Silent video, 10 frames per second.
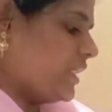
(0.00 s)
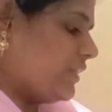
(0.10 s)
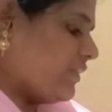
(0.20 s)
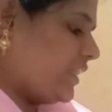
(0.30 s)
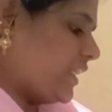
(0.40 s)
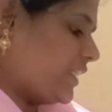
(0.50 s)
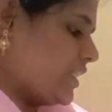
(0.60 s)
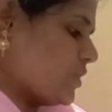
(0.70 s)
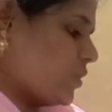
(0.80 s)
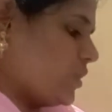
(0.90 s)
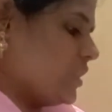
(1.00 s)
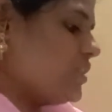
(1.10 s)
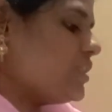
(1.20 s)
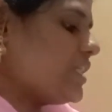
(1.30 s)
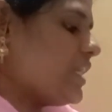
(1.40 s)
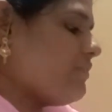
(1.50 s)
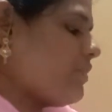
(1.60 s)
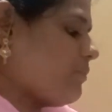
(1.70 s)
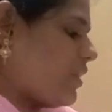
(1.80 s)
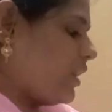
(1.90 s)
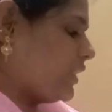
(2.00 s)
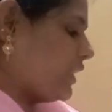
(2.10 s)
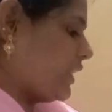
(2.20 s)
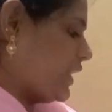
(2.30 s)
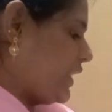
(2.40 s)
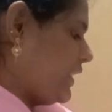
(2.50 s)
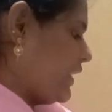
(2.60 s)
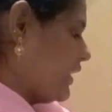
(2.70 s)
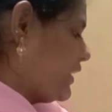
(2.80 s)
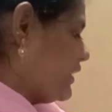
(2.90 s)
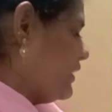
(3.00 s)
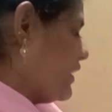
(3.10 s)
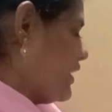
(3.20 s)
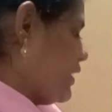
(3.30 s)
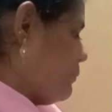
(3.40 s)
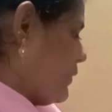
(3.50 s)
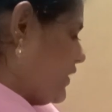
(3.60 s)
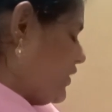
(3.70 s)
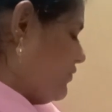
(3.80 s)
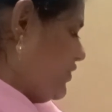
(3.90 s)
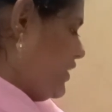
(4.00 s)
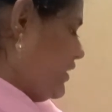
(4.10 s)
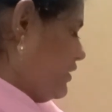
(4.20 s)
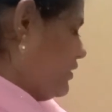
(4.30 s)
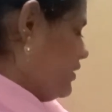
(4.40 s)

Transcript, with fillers: இருபத்தி எட்டில் சொல்லுது ஜீவ மார்க்கங்களை எனக்கு தெரியப்படுத்துவீர்